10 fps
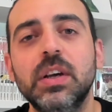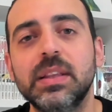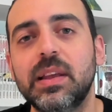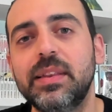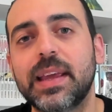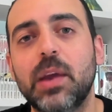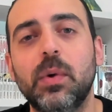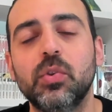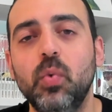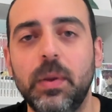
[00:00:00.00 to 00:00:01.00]
tant'è che
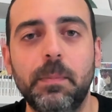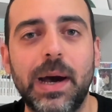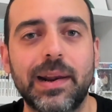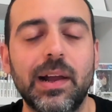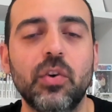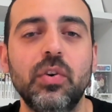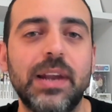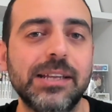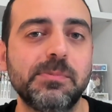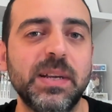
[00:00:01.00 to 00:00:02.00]
quando lui parla con
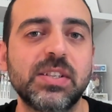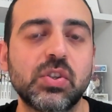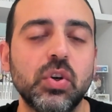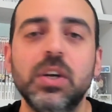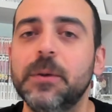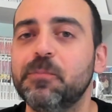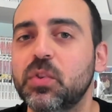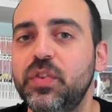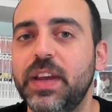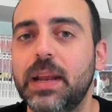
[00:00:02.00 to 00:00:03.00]
lei spesso
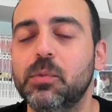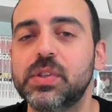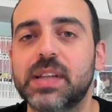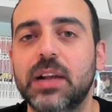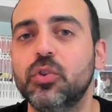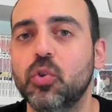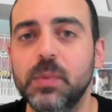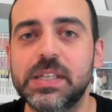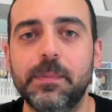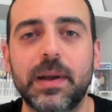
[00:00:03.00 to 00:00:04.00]
ci viene mostrato
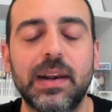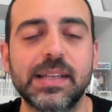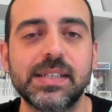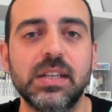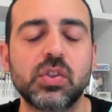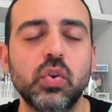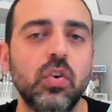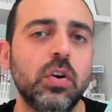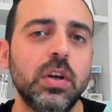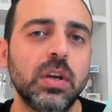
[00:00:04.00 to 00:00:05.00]
come se parlasse da
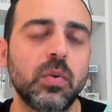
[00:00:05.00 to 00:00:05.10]
solo.